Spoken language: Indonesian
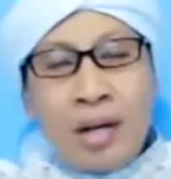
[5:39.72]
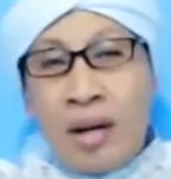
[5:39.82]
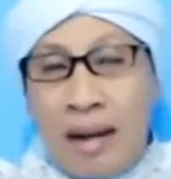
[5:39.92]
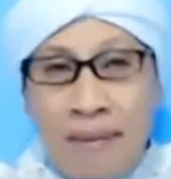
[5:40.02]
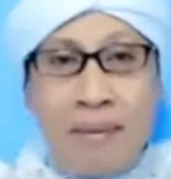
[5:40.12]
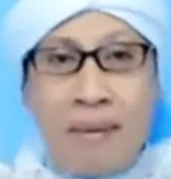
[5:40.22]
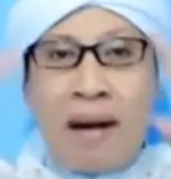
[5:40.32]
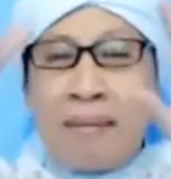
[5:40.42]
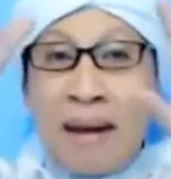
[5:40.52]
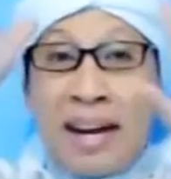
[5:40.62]
Kalau kami
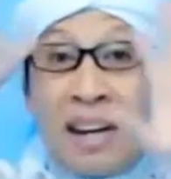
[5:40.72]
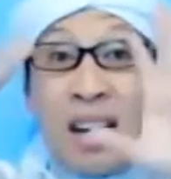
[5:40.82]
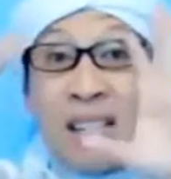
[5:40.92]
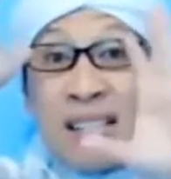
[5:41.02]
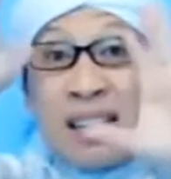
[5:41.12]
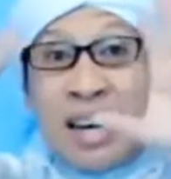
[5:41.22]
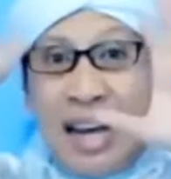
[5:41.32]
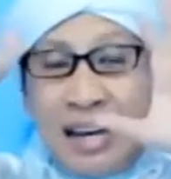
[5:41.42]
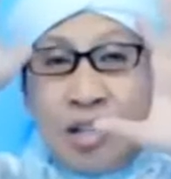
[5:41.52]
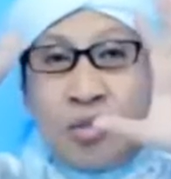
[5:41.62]
memang memandang dari sisi
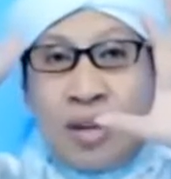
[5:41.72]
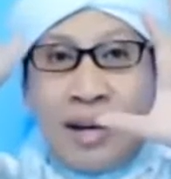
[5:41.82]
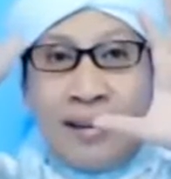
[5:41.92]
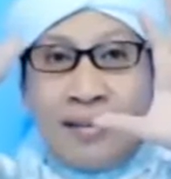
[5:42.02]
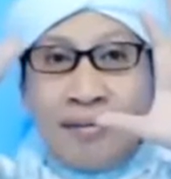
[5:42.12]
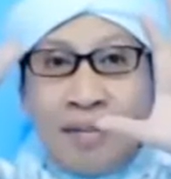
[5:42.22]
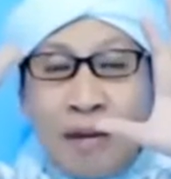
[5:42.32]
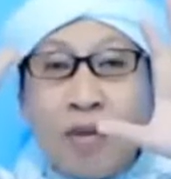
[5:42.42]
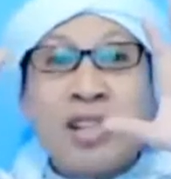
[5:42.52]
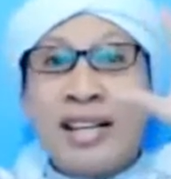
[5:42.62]
lain juga,
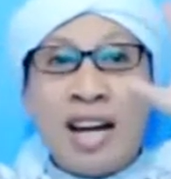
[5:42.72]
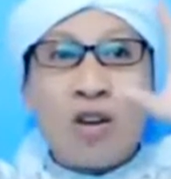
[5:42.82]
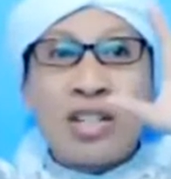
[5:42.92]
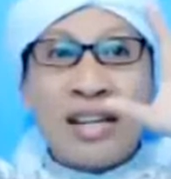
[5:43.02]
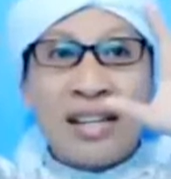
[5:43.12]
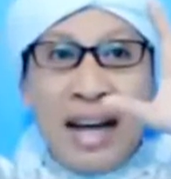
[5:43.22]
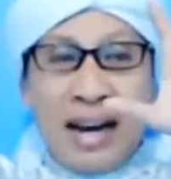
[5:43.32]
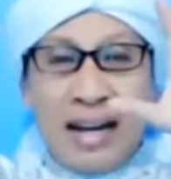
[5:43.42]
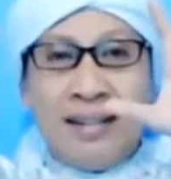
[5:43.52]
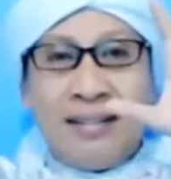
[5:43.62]
biarpun saya tidak harus jadi
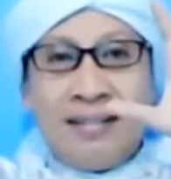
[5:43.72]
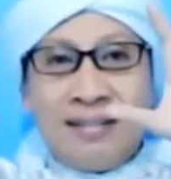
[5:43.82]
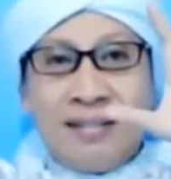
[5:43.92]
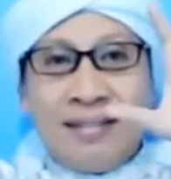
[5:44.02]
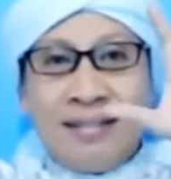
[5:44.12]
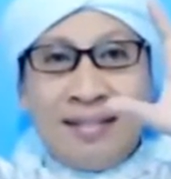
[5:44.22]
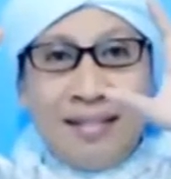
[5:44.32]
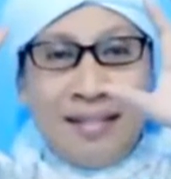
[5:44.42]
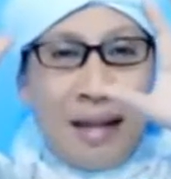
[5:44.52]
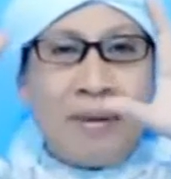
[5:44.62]
dalang,
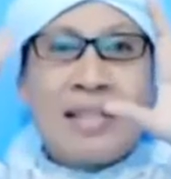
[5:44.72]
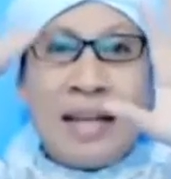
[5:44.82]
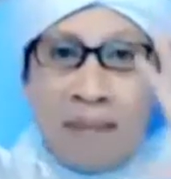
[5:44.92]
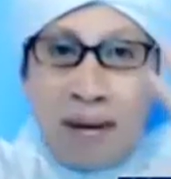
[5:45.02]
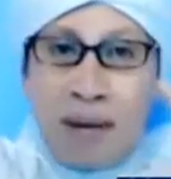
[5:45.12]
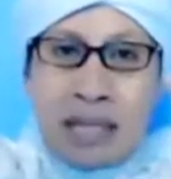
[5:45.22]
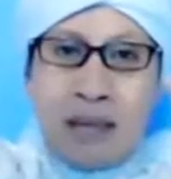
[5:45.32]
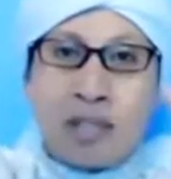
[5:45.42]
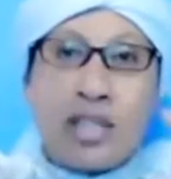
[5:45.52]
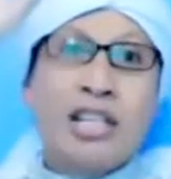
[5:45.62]
tapi saya
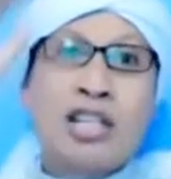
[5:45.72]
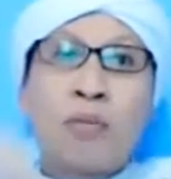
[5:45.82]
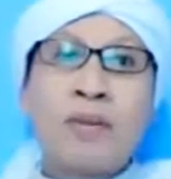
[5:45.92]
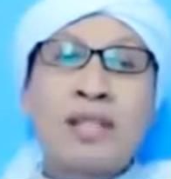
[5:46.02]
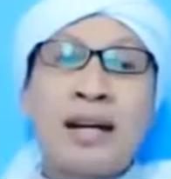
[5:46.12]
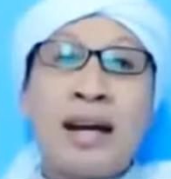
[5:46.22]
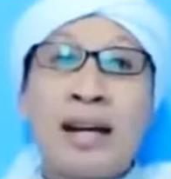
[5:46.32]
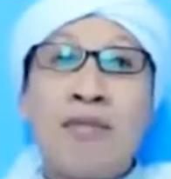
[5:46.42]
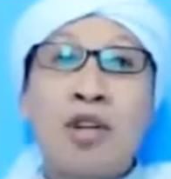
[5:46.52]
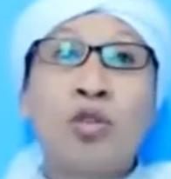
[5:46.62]
mengerti bahwa ini suatu pesan.
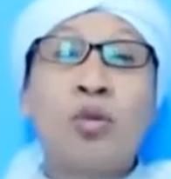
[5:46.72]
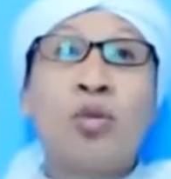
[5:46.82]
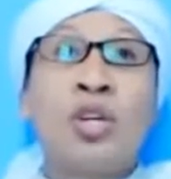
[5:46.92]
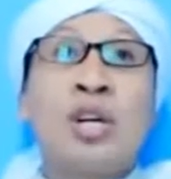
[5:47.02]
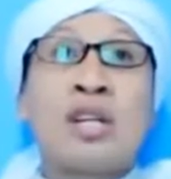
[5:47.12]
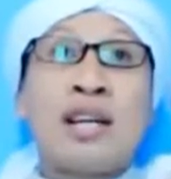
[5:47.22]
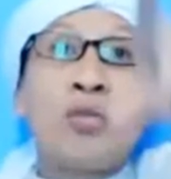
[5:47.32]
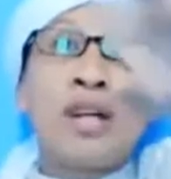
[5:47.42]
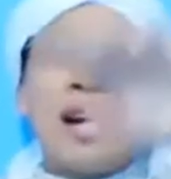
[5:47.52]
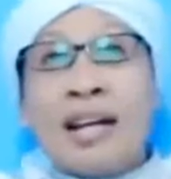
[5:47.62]
Karena waktu itu
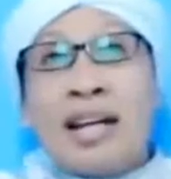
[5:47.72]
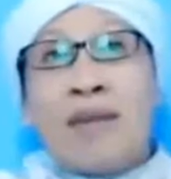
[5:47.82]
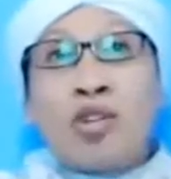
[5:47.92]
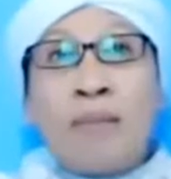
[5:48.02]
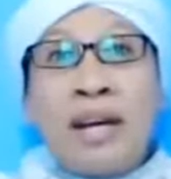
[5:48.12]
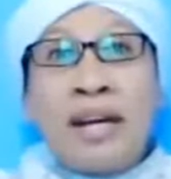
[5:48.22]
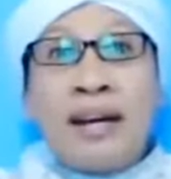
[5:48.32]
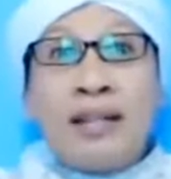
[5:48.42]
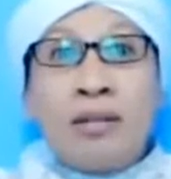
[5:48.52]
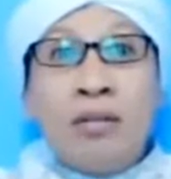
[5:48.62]
satu dalang yang barusan
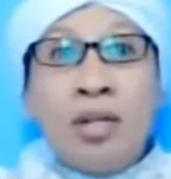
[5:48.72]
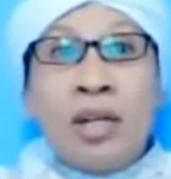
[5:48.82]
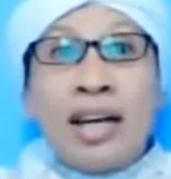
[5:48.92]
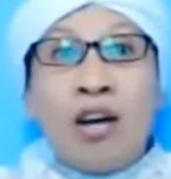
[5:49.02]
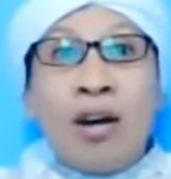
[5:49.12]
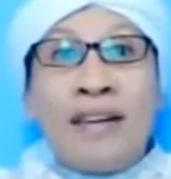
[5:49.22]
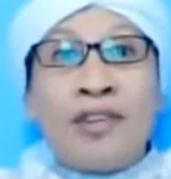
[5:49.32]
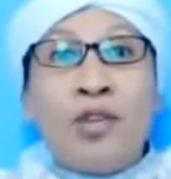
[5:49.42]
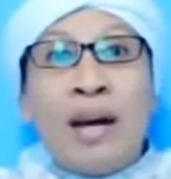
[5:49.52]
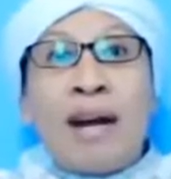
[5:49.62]
meninggal itu, kalau
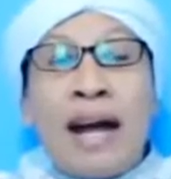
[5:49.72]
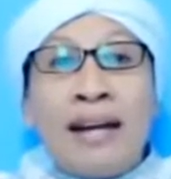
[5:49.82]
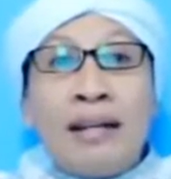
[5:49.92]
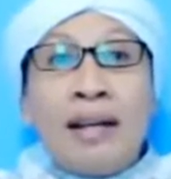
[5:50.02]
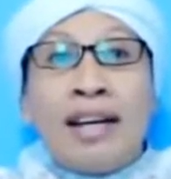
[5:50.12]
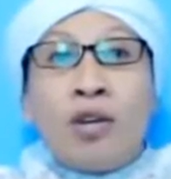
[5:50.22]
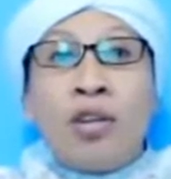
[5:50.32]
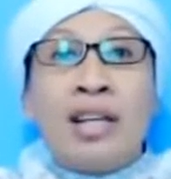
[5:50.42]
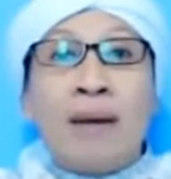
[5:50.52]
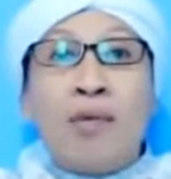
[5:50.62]
live itu yang menghadir, yang
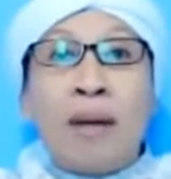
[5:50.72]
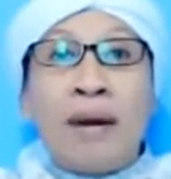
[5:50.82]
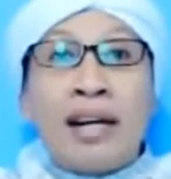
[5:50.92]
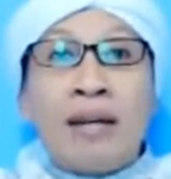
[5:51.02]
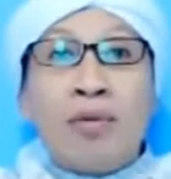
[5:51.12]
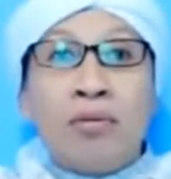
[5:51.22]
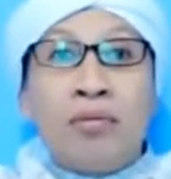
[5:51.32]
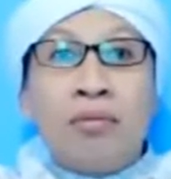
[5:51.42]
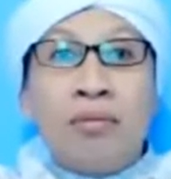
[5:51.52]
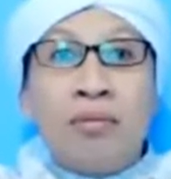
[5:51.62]
ikut 38
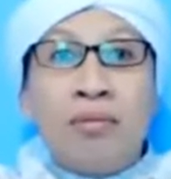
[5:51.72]
ribu.